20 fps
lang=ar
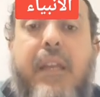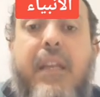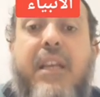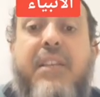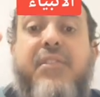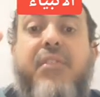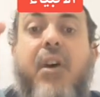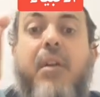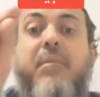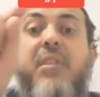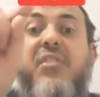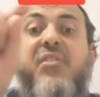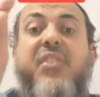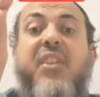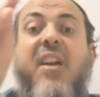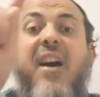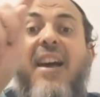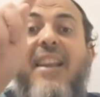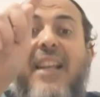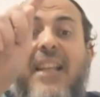الاكثار من
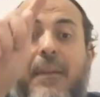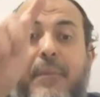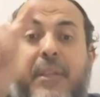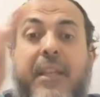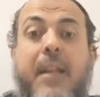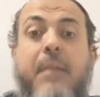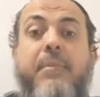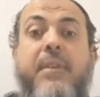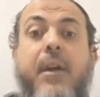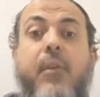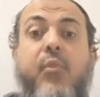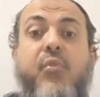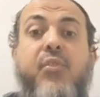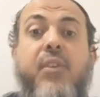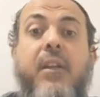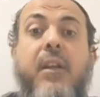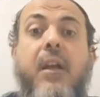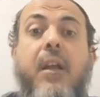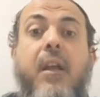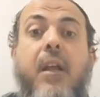الصلاه على جميع الانبياء والرسل
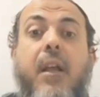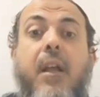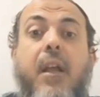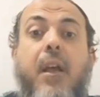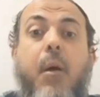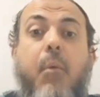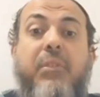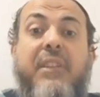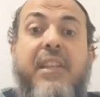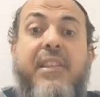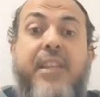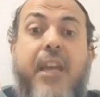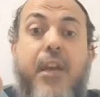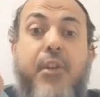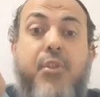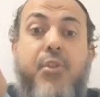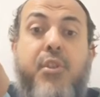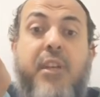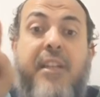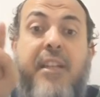ما
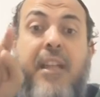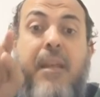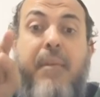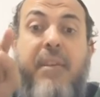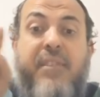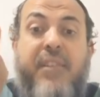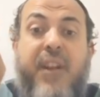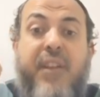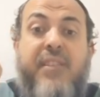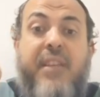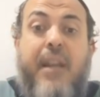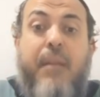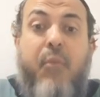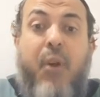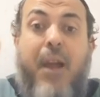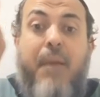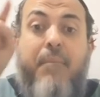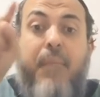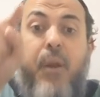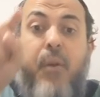تنساش ان النبي صلى الله عليه وسلم
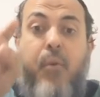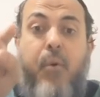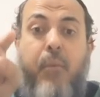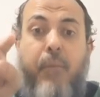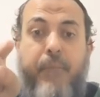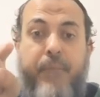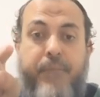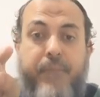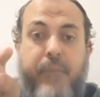واحد منهم